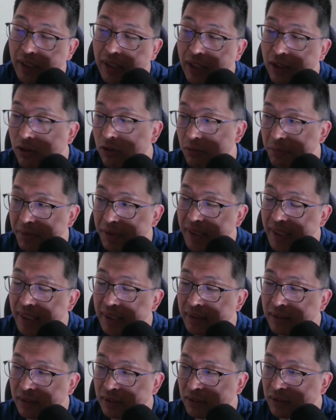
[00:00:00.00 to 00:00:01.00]

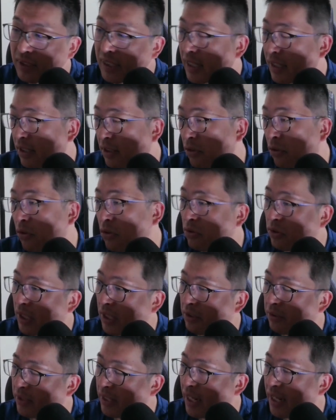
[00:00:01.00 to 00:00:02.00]
コンビニエンスストアだと大手
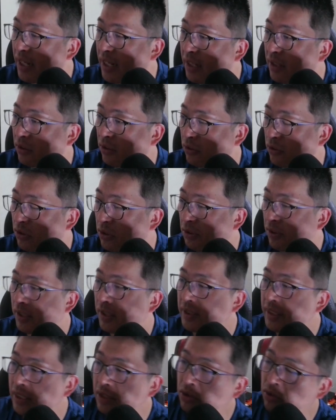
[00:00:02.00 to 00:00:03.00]
のね、その要は
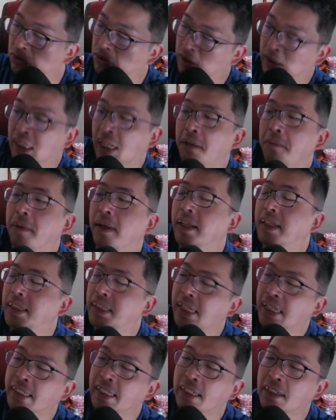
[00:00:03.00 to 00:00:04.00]
全国に
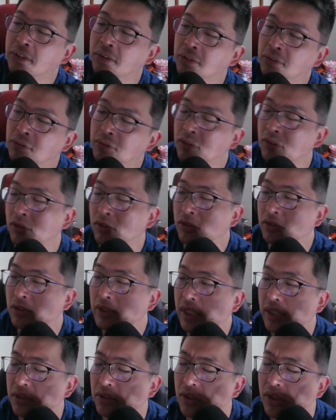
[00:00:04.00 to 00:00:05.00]
デリバリーチェーンできる能力
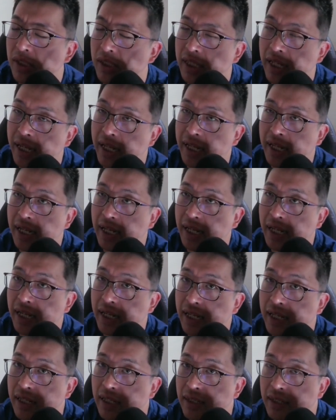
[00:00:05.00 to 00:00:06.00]
のある、
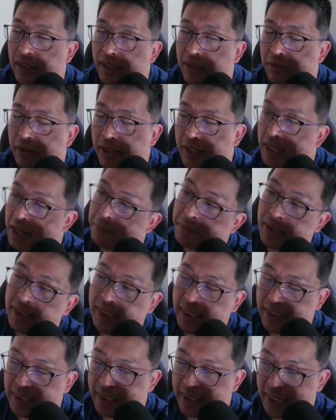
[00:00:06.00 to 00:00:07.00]
えー、要は山
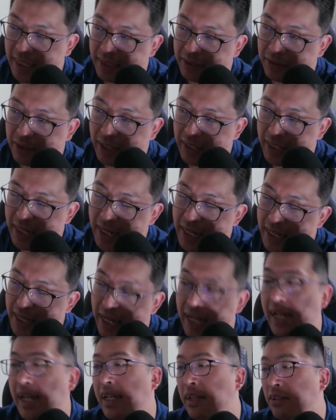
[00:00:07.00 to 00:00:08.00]
崎さん
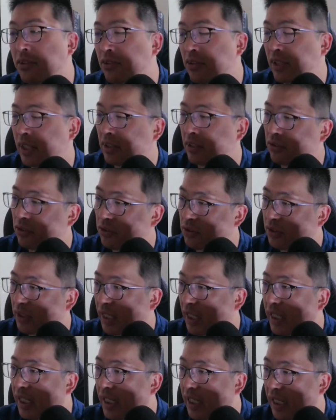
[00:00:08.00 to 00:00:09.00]
えー、いうようなところと
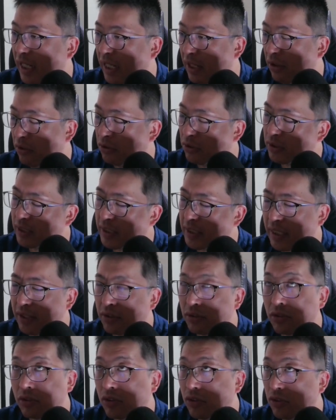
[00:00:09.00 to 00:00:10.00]
か、えー、大手さん
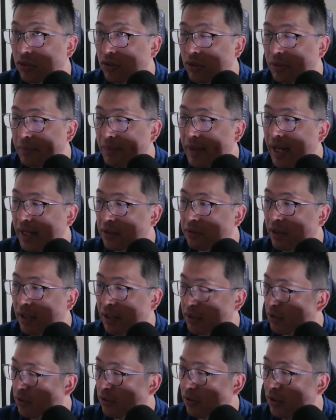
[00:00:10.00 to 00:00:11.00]
のところ、まあ、あとは
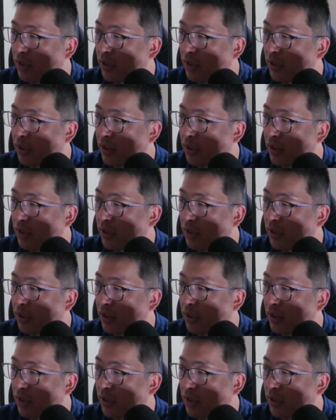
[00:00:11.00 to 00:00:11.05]
その、